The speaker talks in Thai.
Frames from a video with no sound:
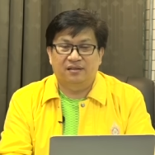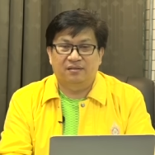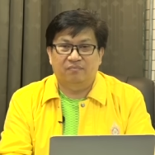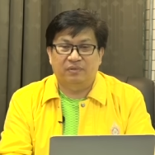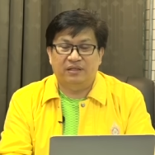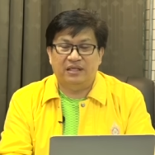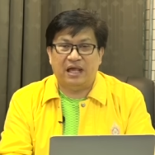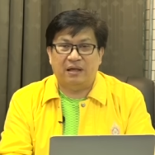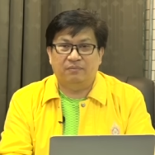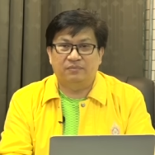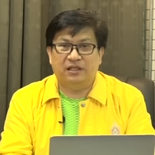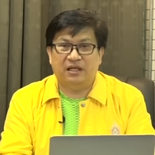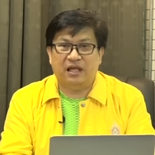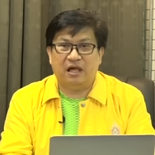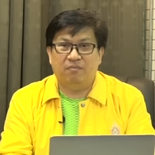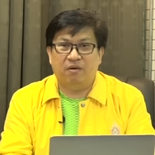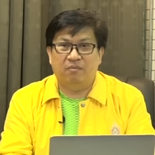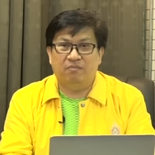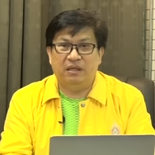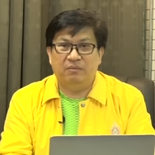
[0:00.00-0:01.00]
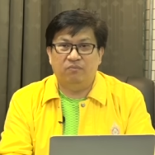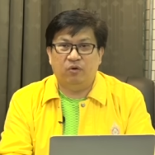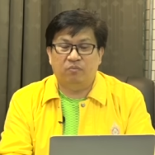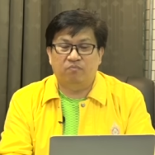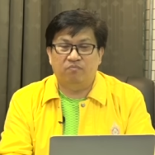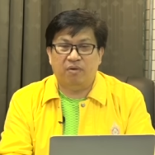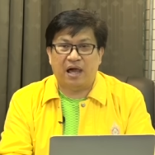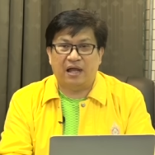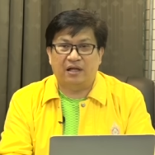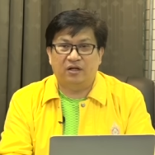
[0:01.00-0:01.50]
พยายามจะเข้ามามีบท
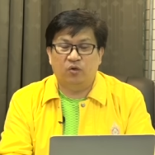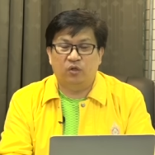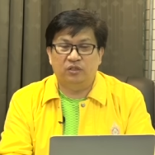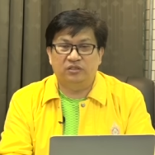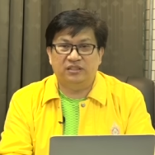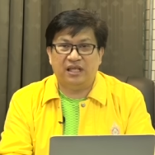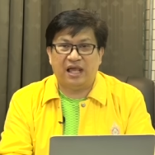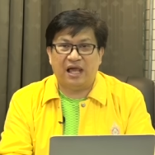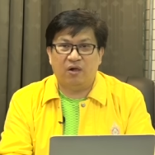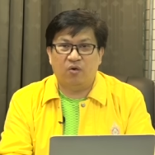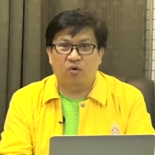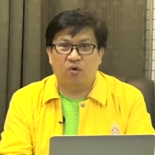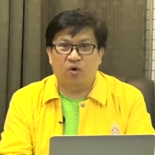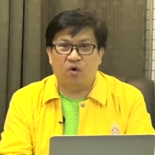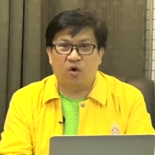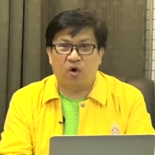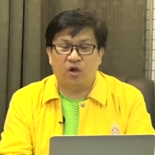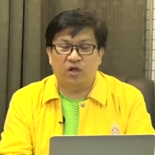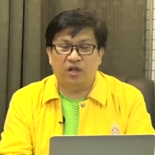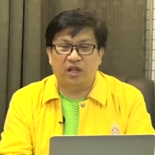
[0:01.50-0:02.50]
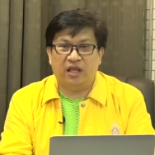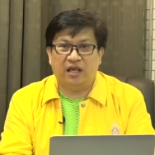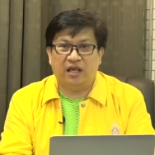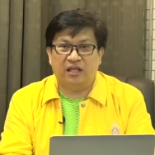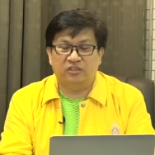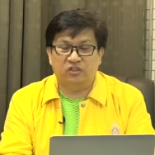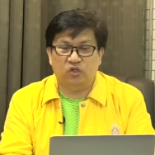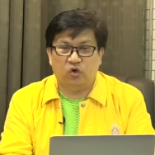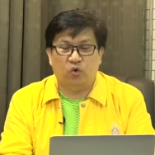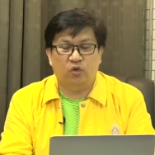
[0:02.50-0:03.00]
บาทโดยจ้างองค์กรเอก
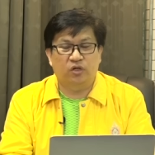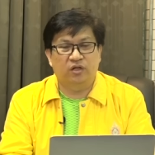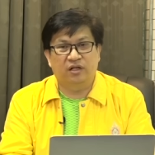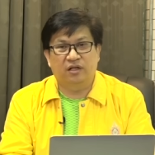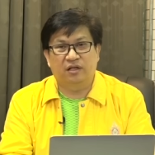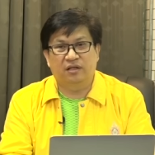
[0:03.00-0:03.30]
ชน